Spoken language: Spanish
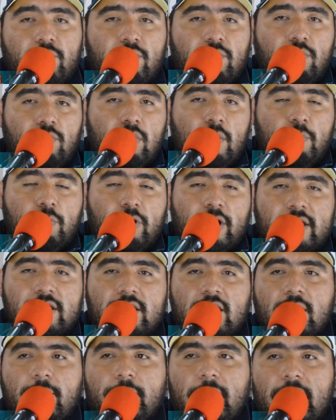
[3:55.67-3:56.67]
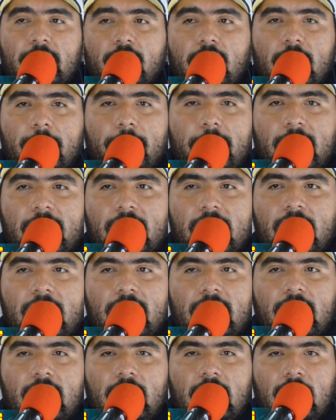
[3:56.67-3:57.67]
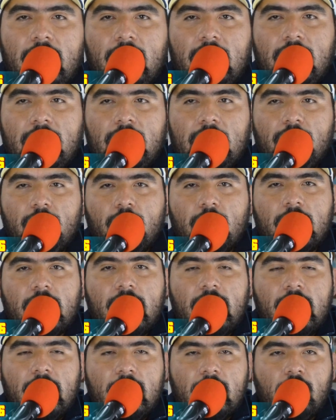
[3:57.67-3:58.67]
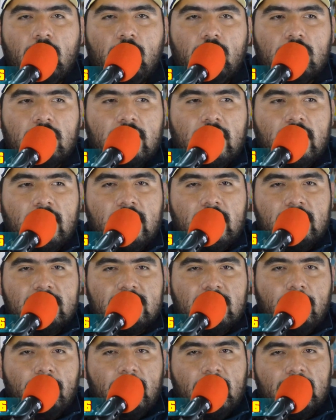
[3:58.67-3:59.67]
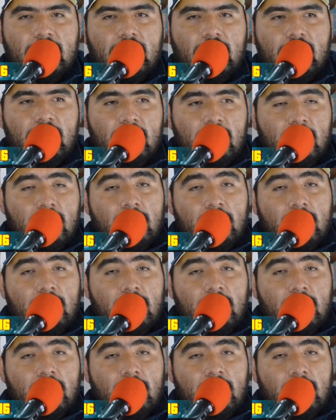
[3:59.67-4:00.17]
de pura chiripa no le pega en la, la, nuca Cota y se mete,